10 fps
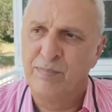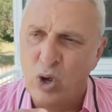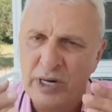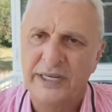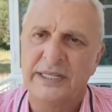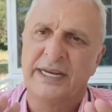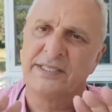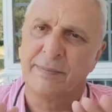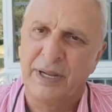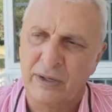Böyle
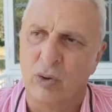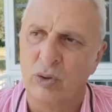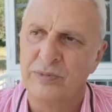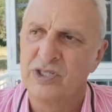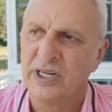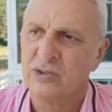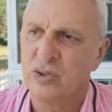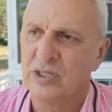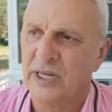giderse pek olmayacak. Çünkü